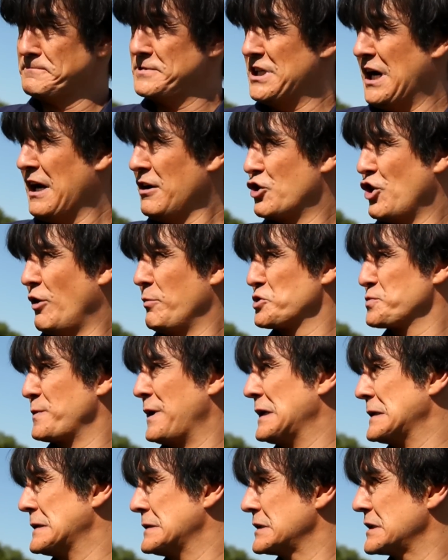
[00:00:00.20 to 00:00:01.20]
Ja,
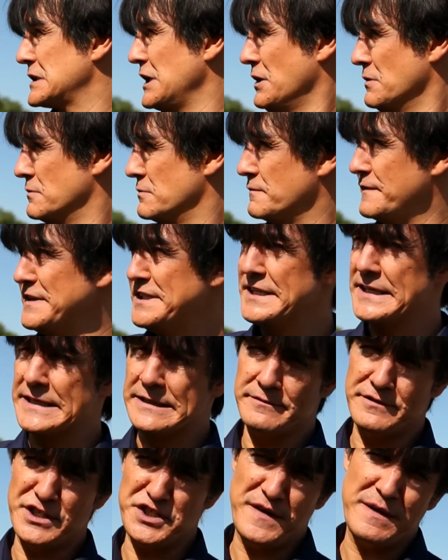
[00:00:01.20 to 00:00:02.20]
Körpersprache, klar,
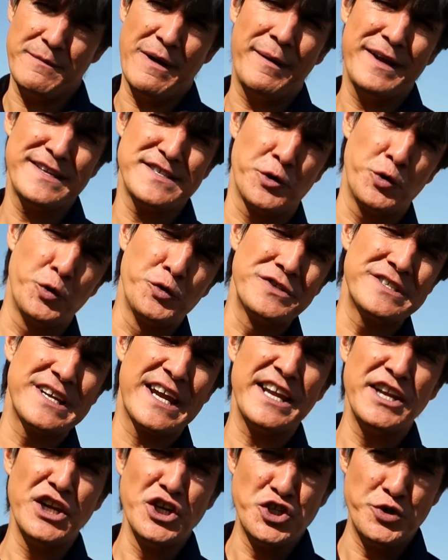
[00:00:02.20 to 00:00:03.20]
wichtig. Deswegen machen wir jetzt auch noch ein
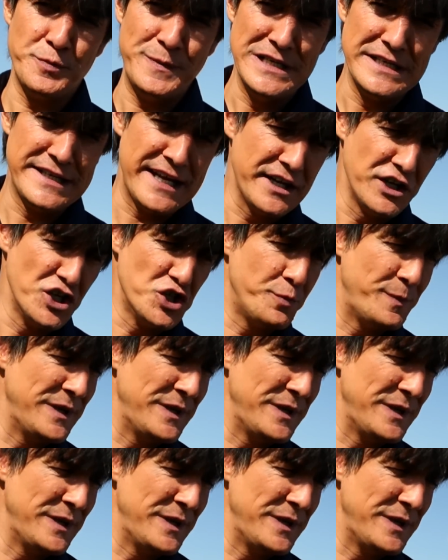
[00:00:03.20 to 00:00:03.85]
Trainingsspiel gegen die